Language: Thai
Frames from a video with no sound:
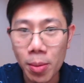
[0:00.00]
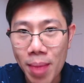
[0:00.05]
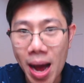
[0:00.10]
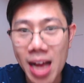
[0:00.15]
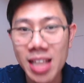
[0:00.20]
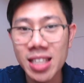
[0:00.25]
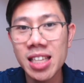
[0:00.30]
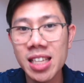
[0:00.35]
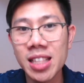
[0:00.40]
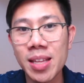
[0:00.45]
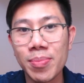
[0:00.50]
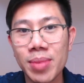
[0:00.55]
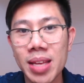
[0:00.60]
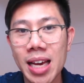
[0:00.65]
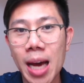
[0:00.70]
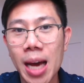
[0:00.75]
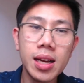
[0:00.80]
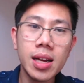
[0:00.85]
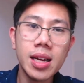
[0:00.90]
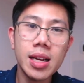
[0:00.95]
2020 นี้
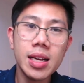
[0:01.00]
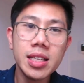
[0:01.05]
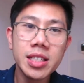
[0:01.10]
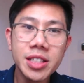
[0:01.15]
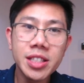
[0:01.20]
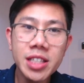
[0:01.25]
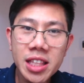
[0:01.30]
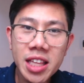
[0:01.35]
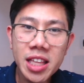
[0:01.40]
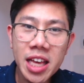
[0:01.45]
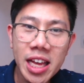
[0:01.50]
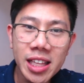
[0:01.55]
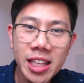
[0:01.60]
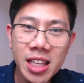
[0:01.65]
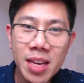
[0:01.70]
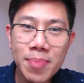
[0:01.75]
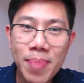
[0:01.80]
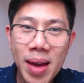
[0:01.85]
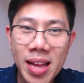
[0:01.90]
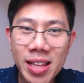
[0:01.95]
ครับ ซึ่งถิ่น
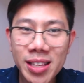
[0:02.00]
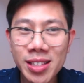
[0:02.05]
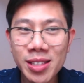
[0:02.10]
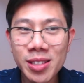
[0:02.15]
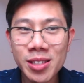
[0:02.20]
ที่เป็น